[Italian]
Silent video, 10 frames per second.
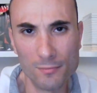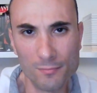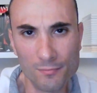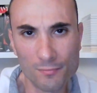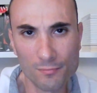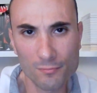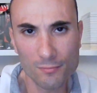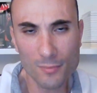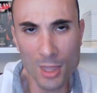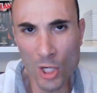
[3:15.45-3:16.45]
Mh, mm,
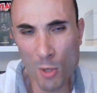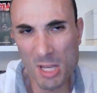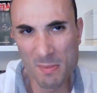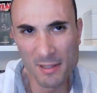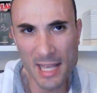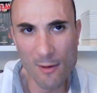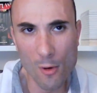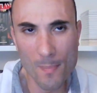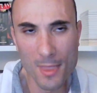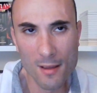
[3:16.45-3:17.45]
non mi
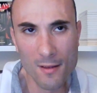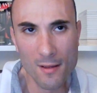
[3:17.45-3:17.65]
aspettavo.